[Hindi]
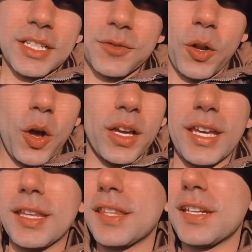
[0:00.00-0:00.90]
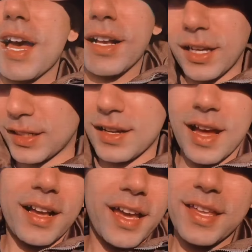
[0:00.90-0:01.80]
नेक्स्ट ब्लॉग इतना
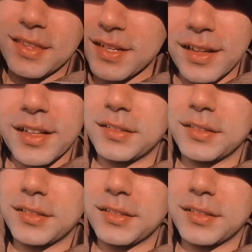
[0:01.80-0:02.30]
खतरनाक है इतना